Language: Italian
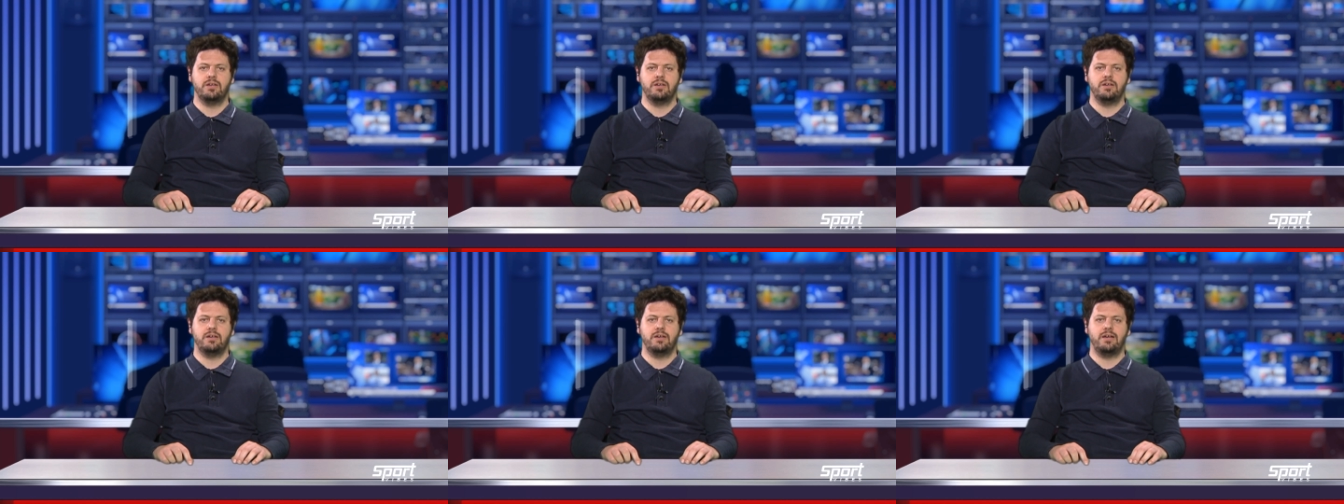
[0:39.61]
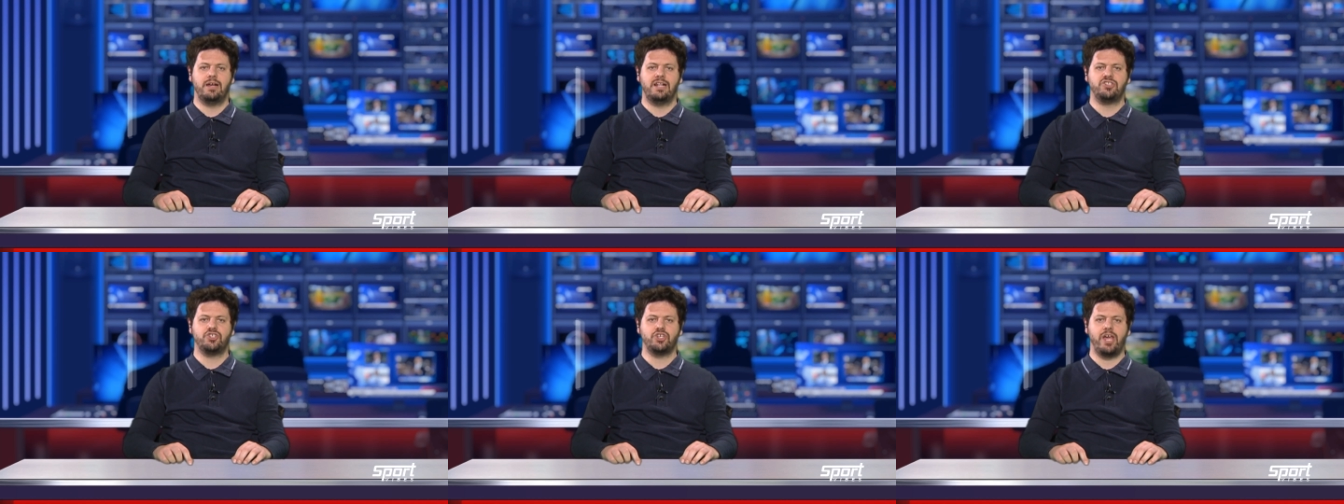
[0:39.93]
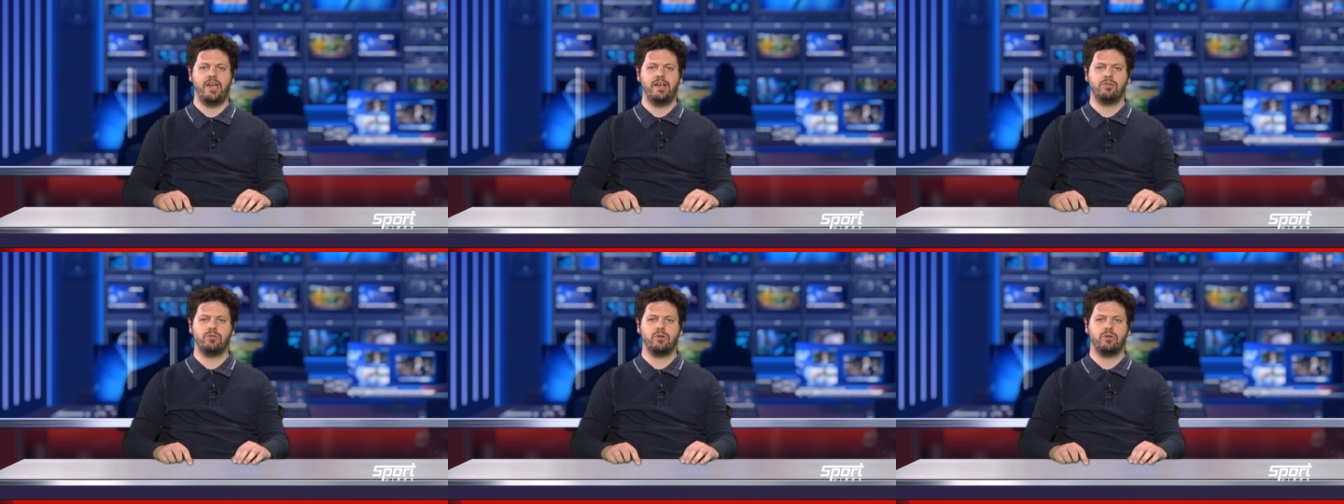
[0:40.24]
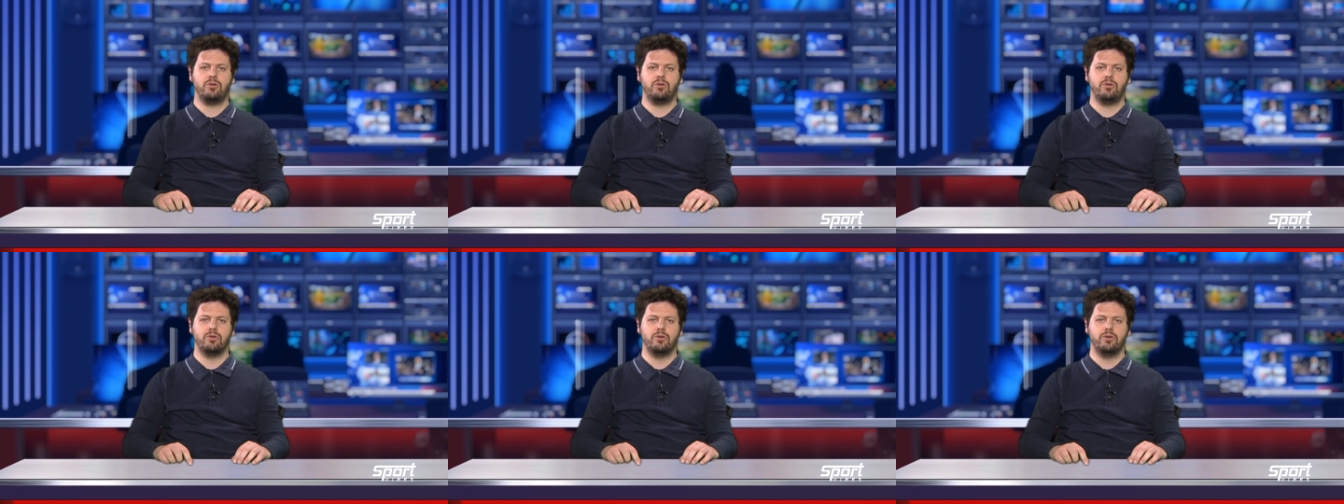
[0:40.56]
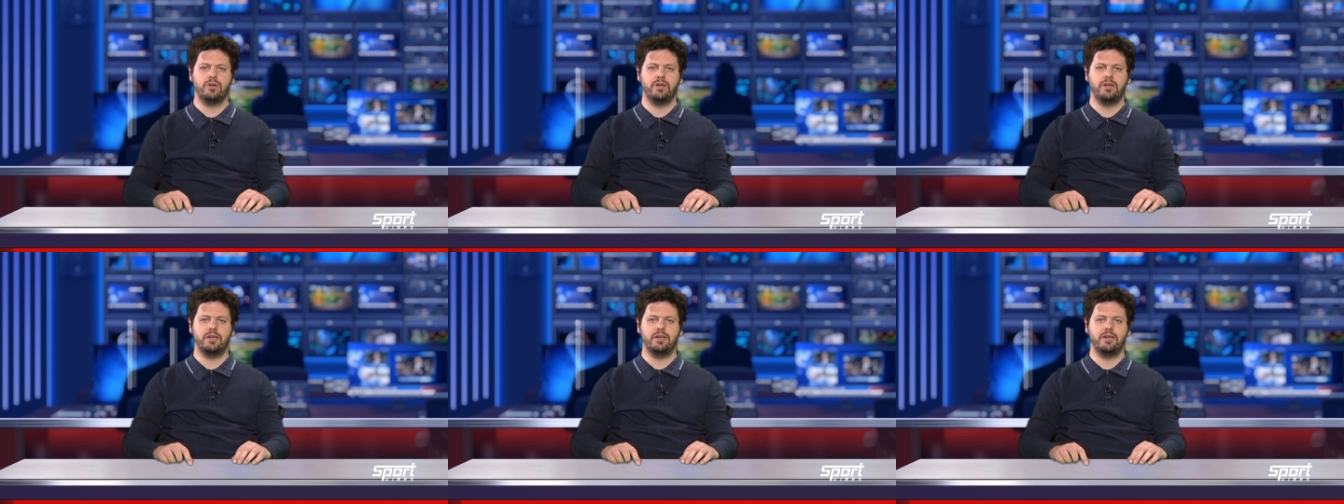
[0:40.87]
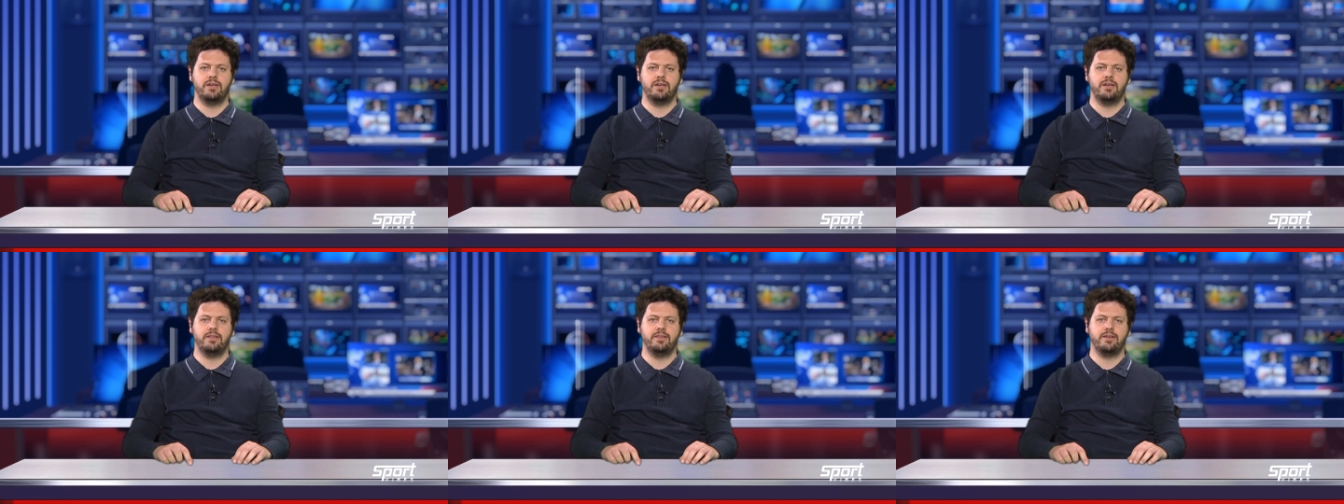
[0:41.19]
al centro con
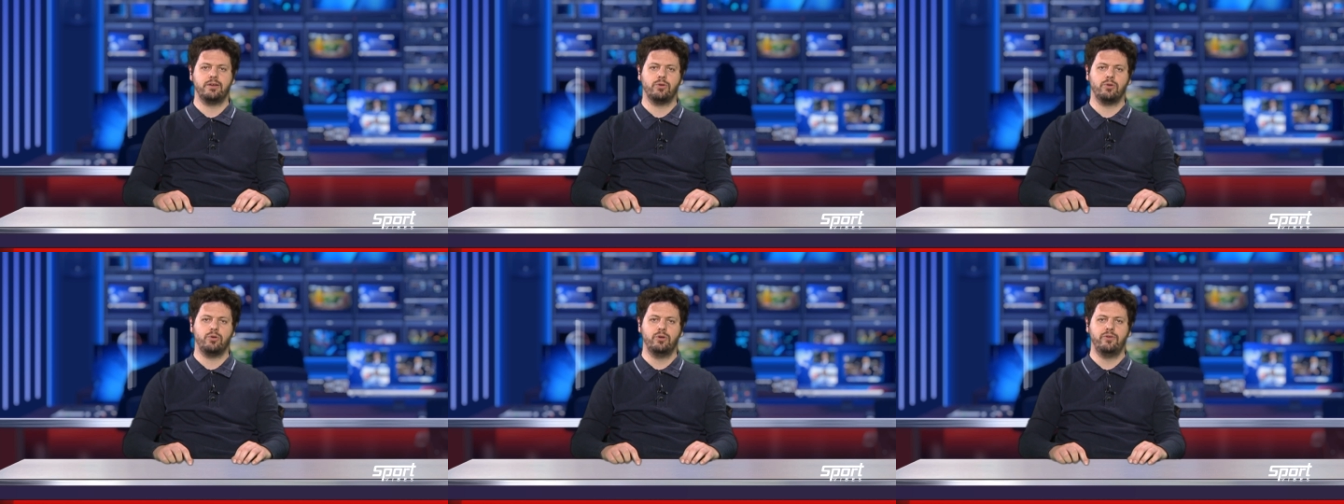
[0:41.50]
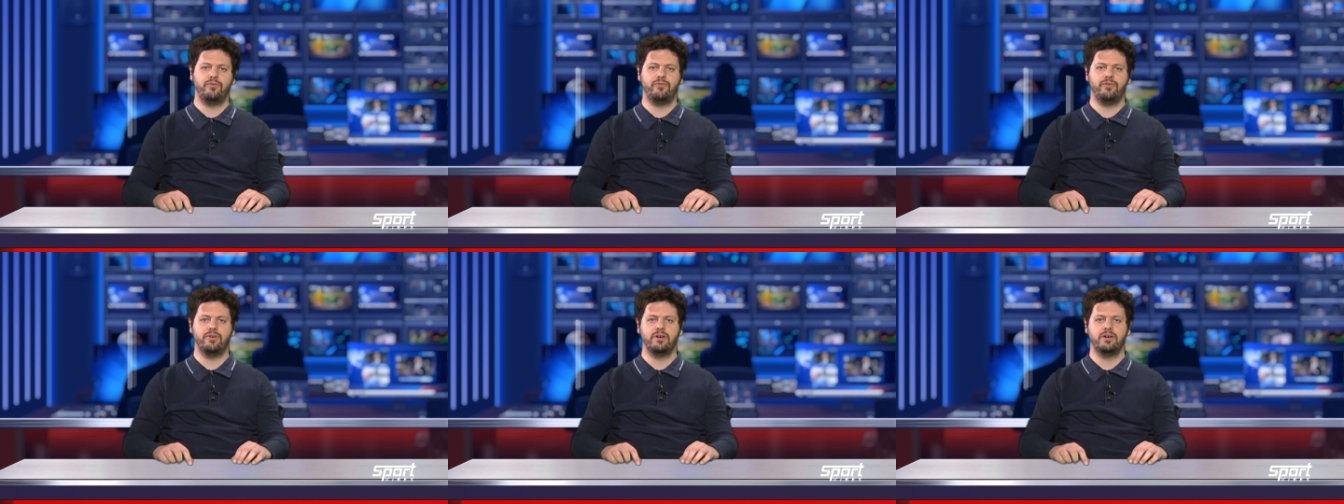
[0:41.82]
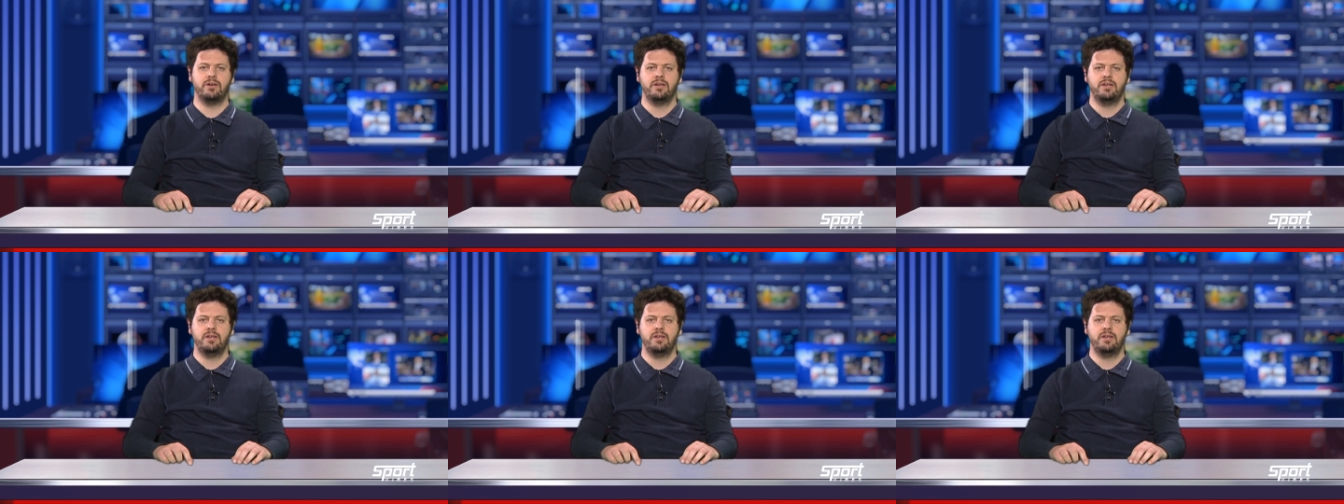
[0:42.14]
eh, De Cruyff